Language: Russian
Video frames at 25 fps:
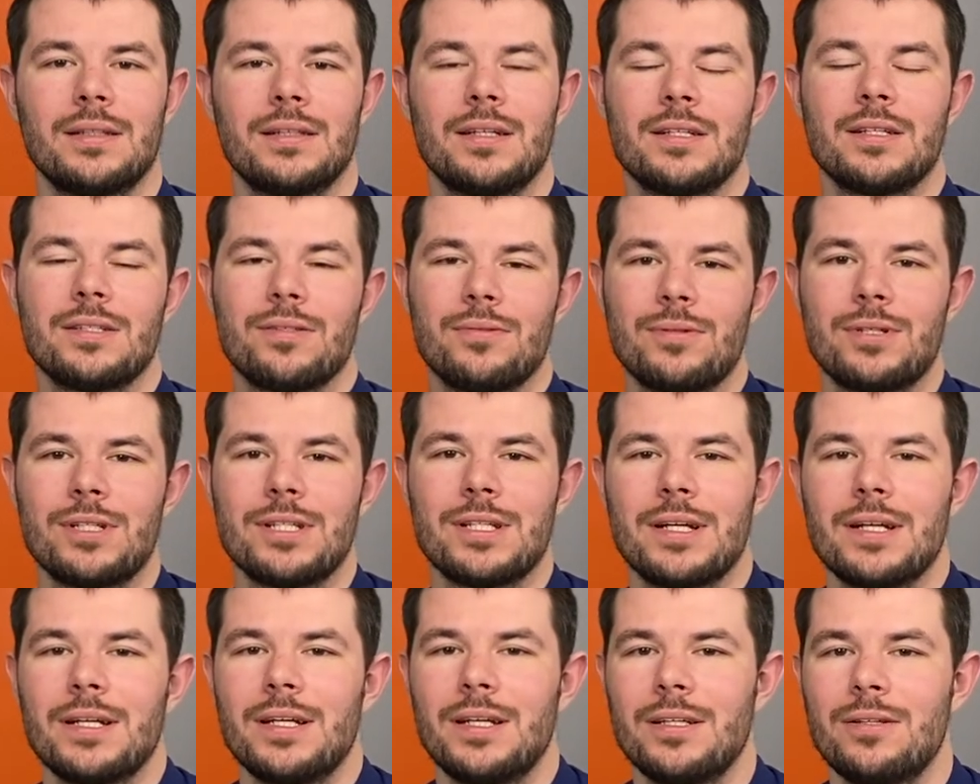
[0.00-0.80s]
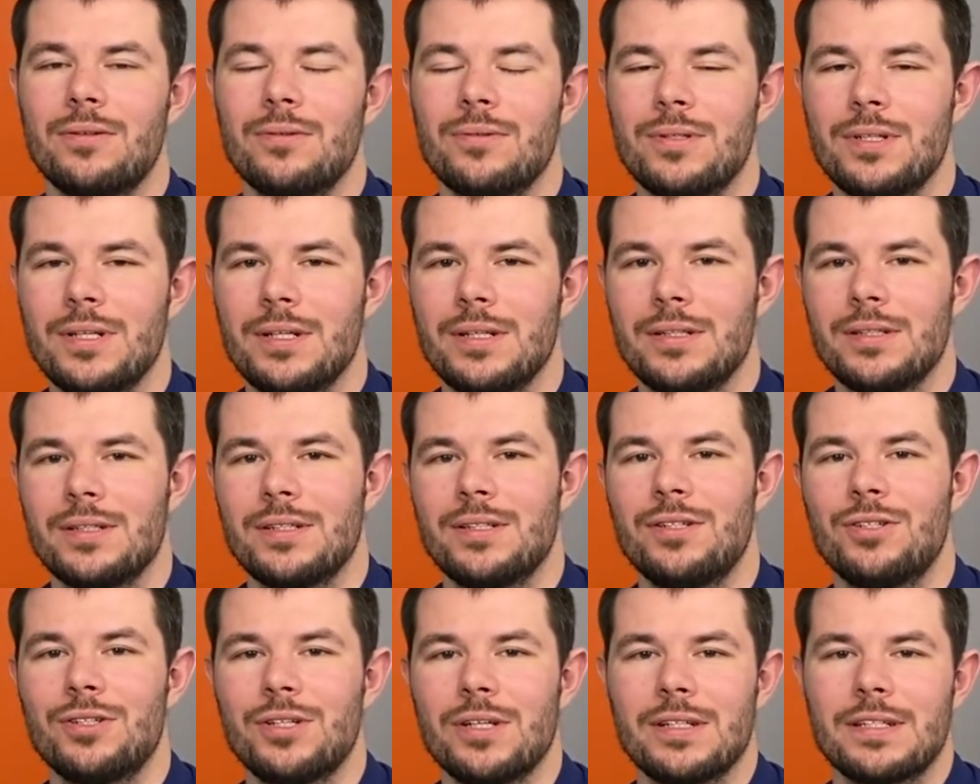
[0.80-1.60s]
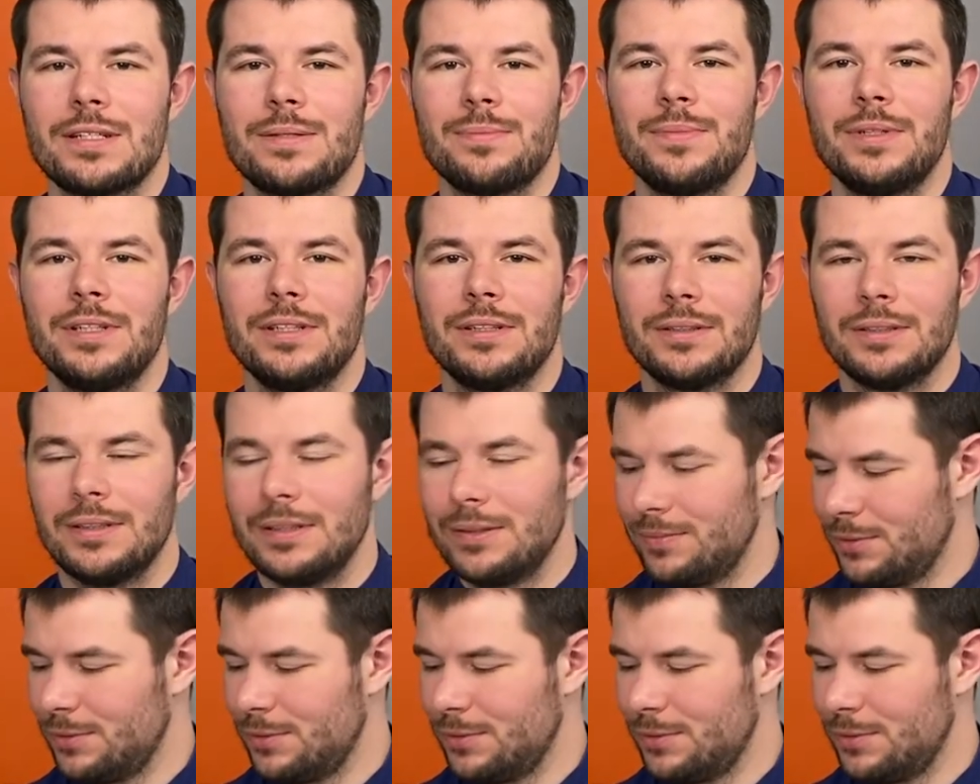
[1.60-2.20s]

Здравствуйте, дорогие друзья! Сейчас мы